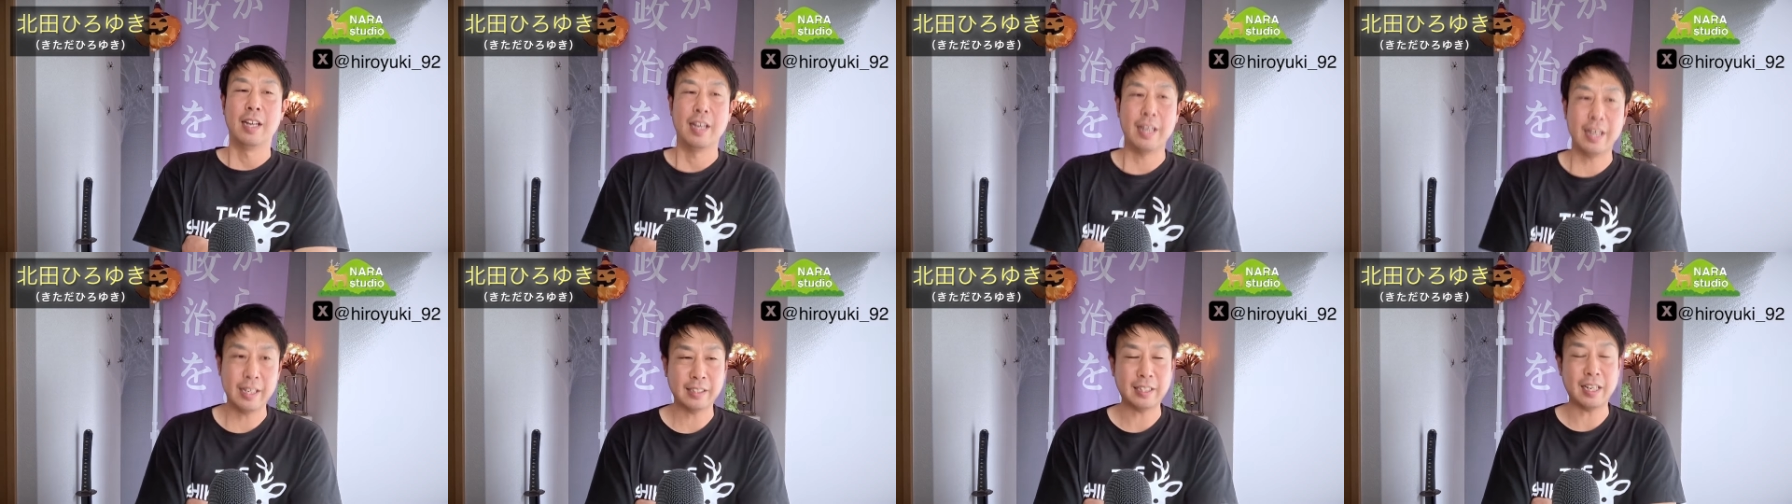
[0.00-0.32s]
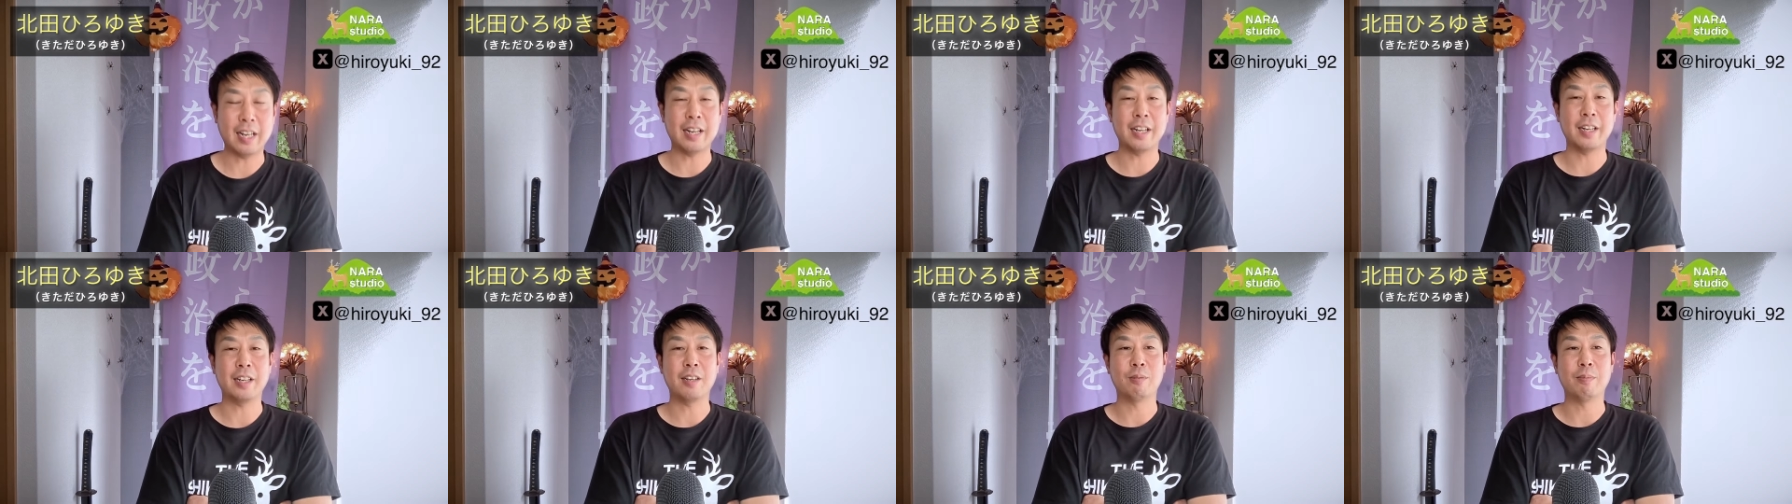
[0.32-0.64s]
で、
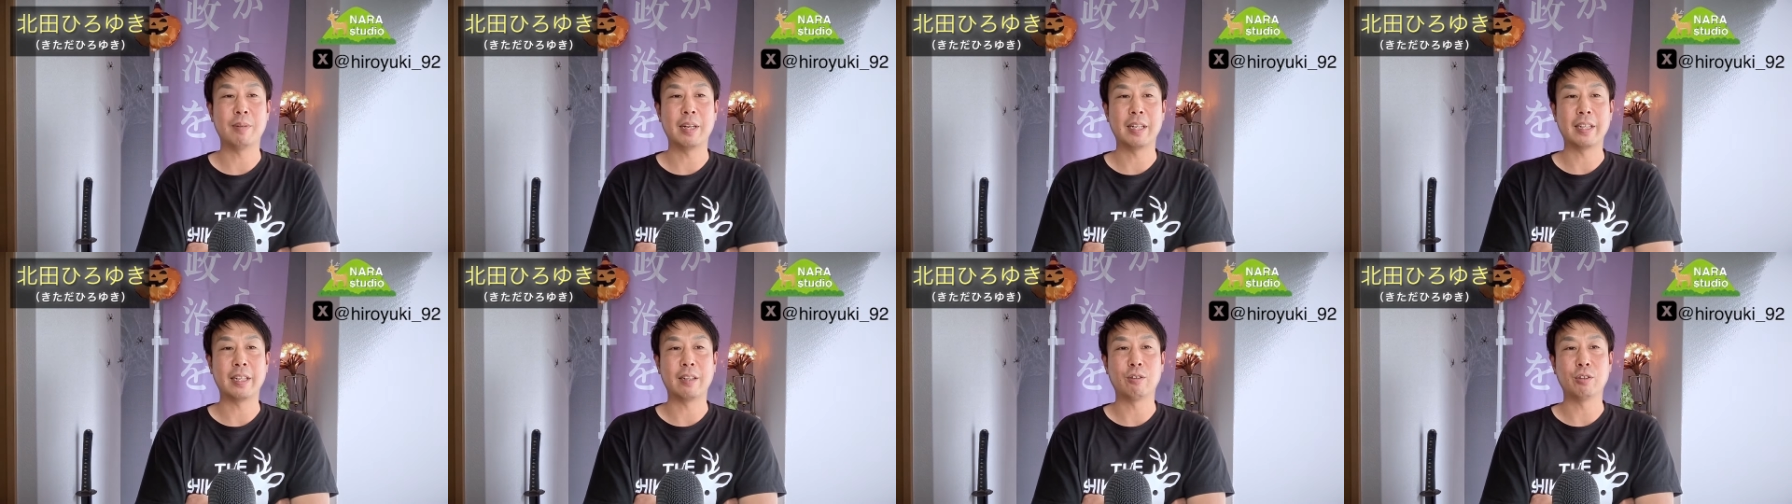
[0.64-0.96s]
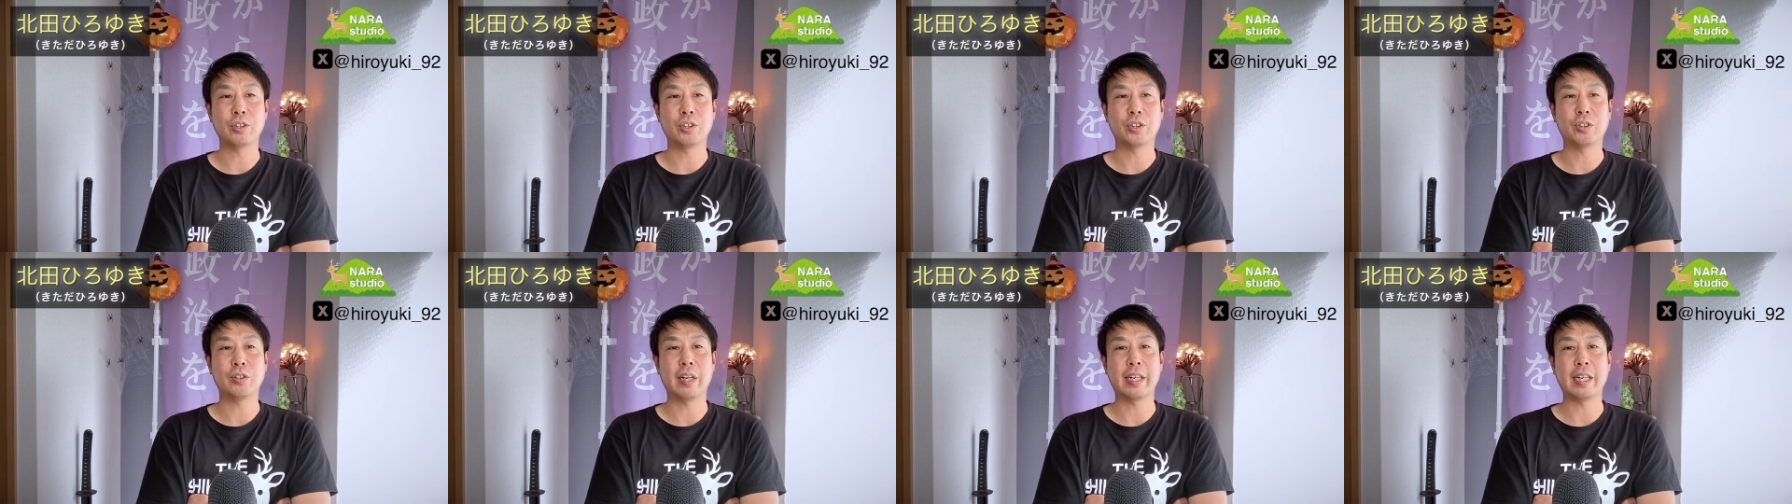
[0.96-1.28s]
最後までご
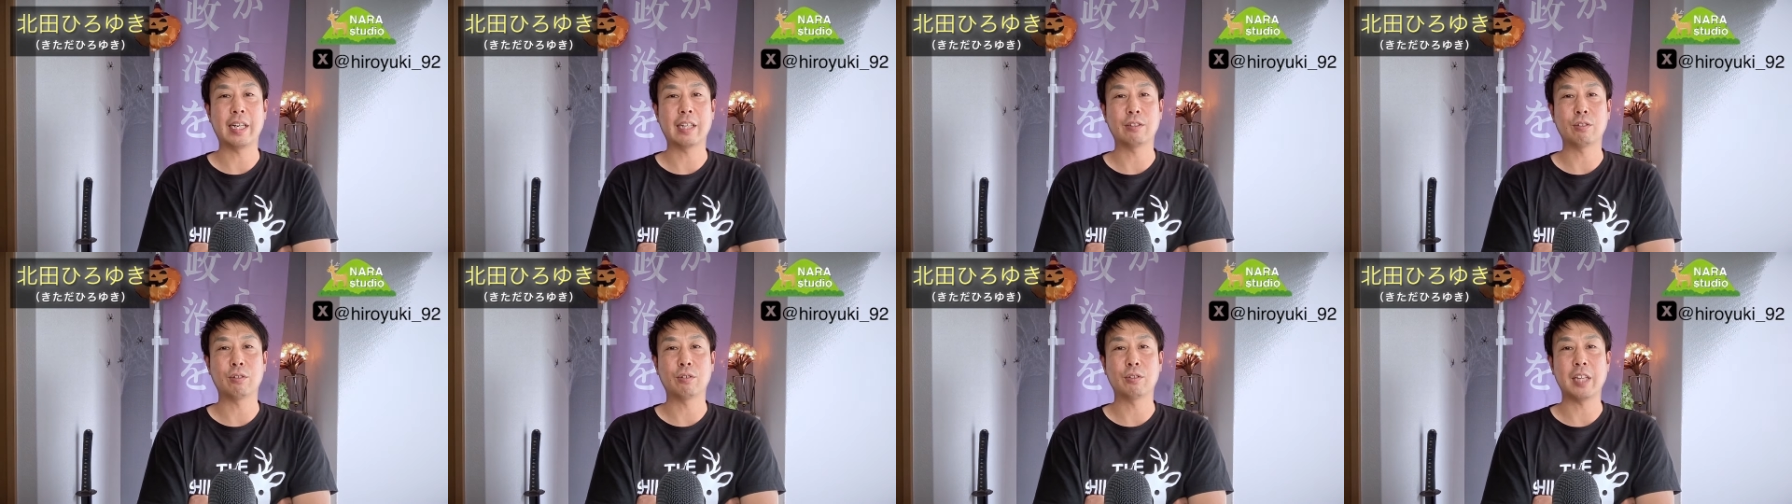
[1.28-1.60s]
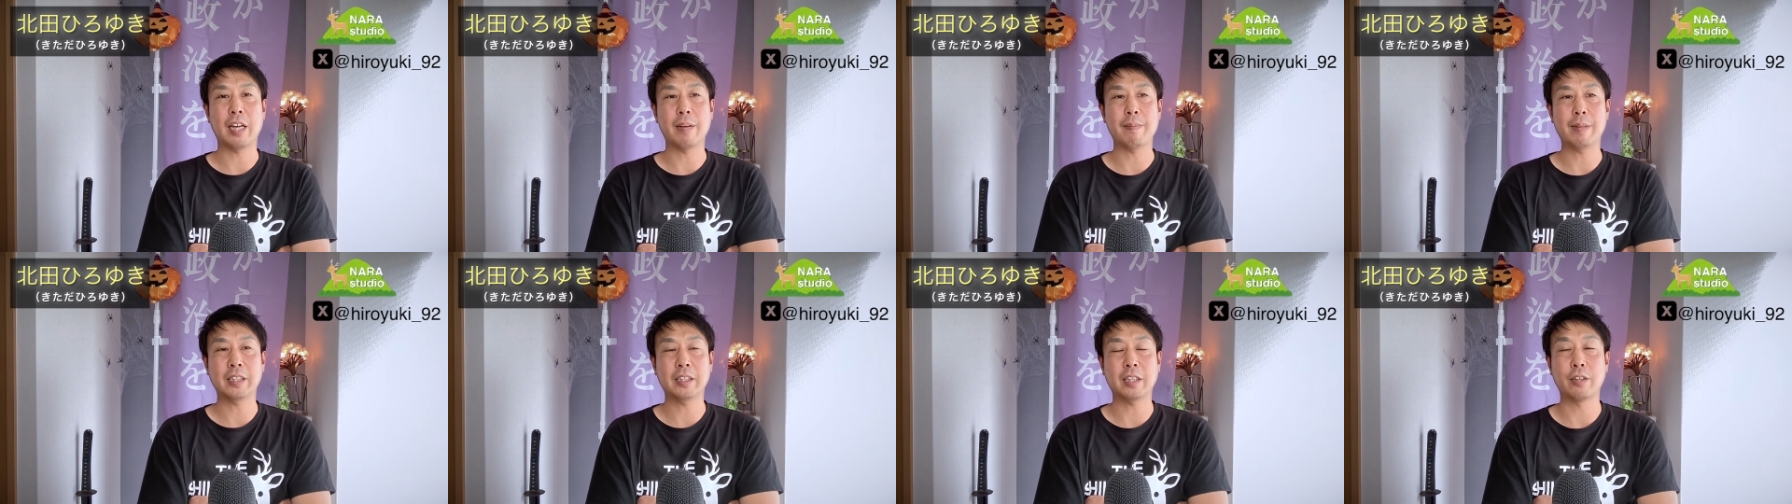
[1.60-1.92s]
視聴ありがとうご
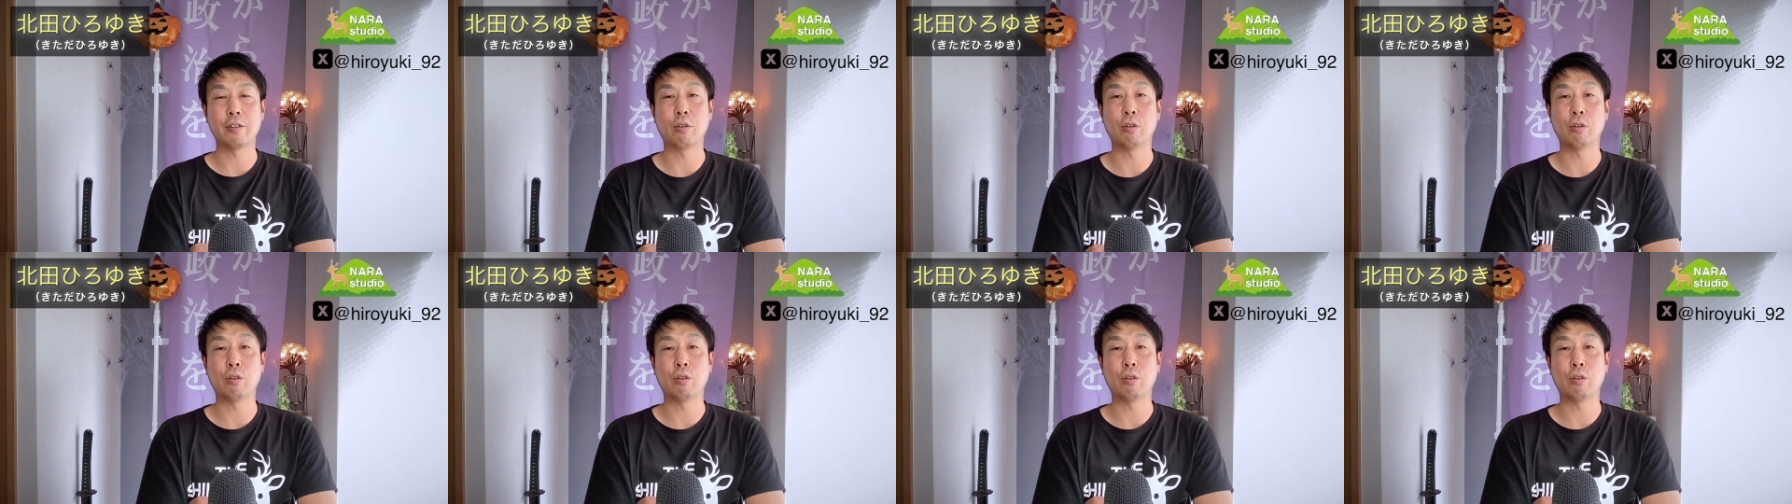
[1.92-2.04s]
ざいました。